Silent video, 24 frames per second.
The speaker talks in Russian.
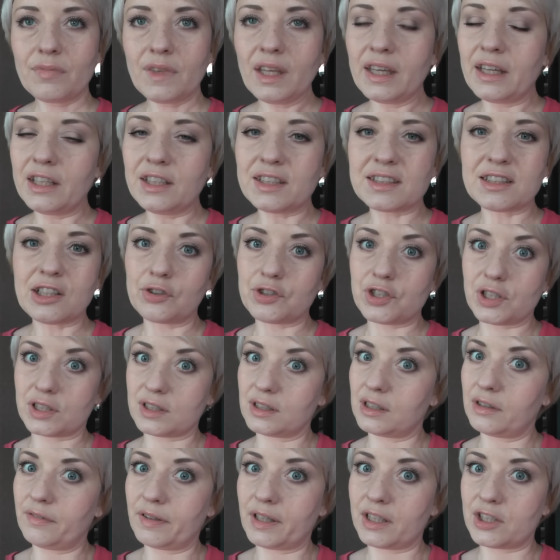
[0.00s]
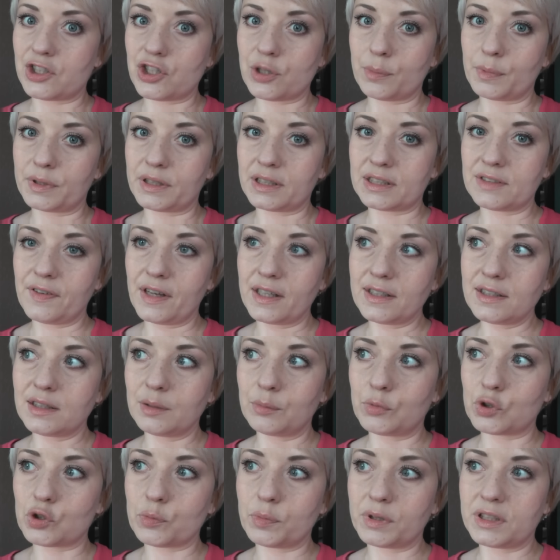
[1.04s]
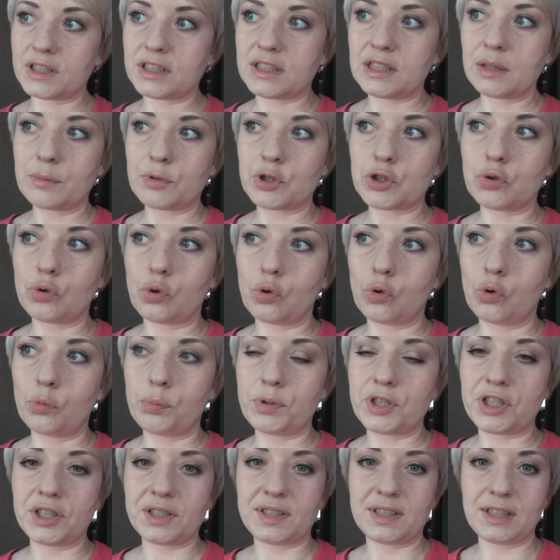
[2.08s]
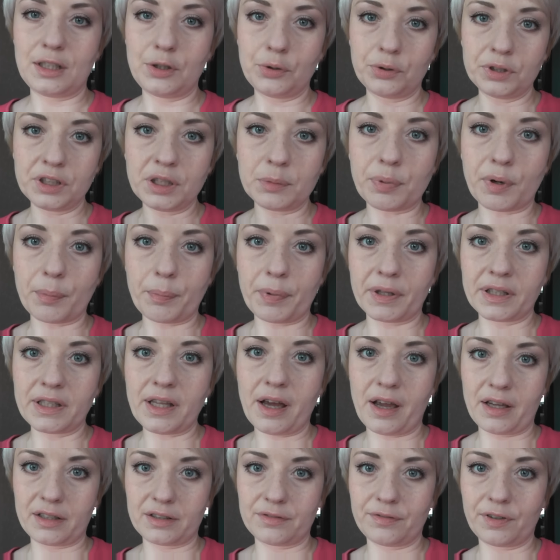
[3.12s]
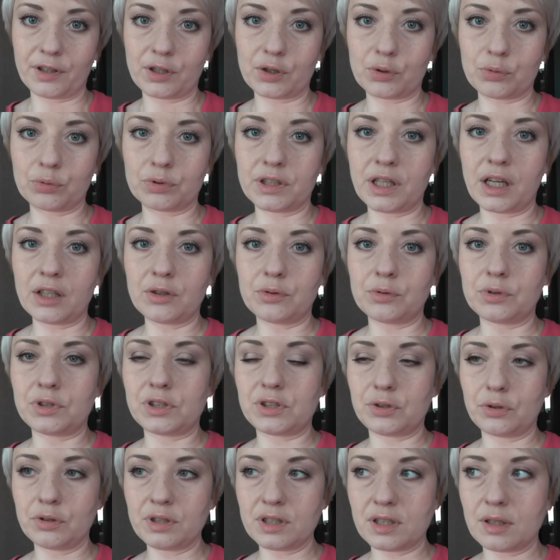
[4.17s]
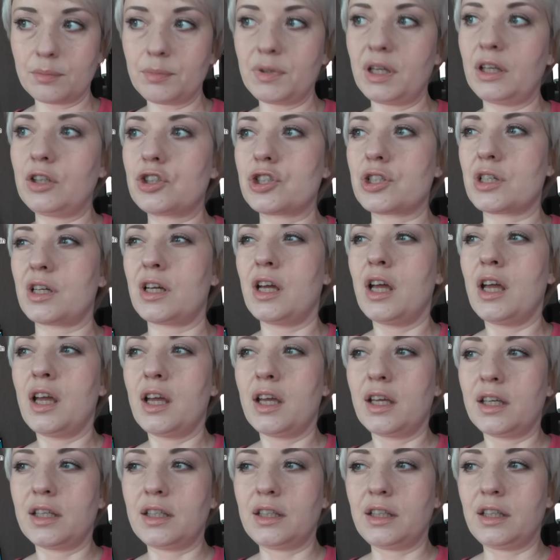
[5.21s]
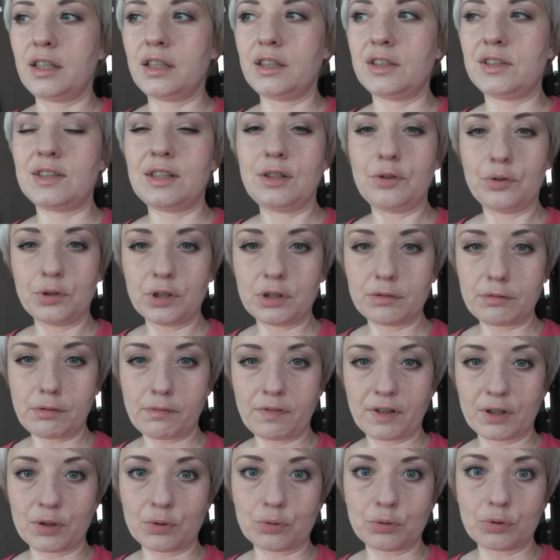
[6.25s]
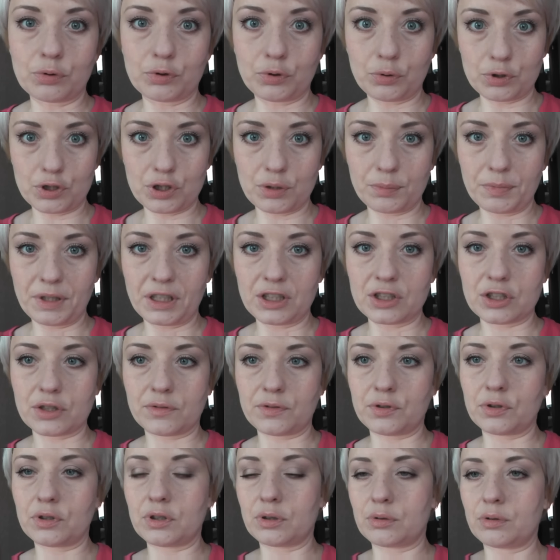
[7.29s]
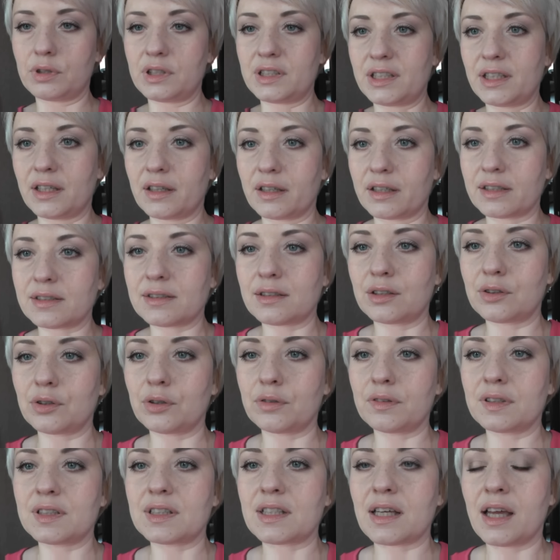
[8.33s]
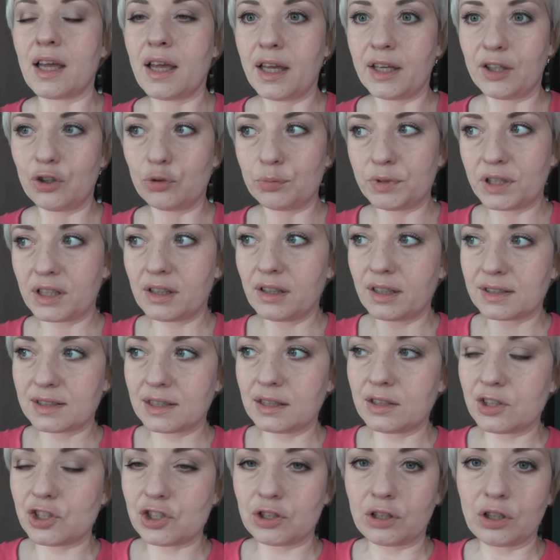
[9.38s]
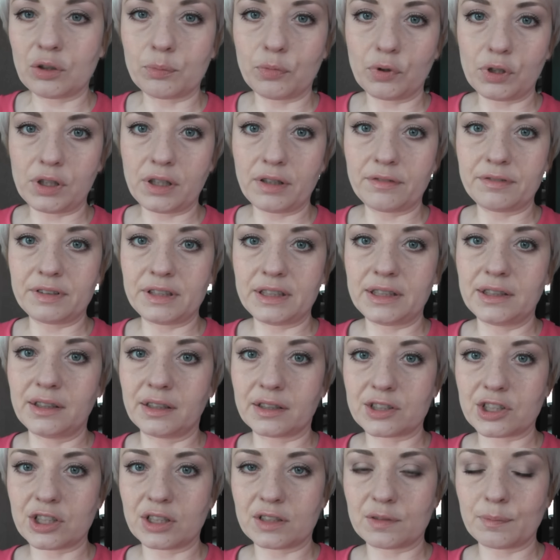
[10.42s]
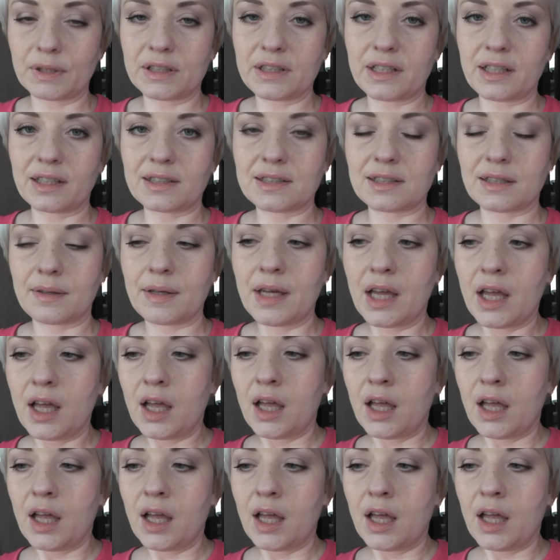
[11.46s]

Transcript: я не знаю, честно говоря, с чем это связано. Может быть, с тем, что общий зеленый пропадает вокруг, да, то есть солнца меньше, и зеленого вокруг тоже меньше, все такое серое становится. И у меня глаза начинают более выигрышно смотреться.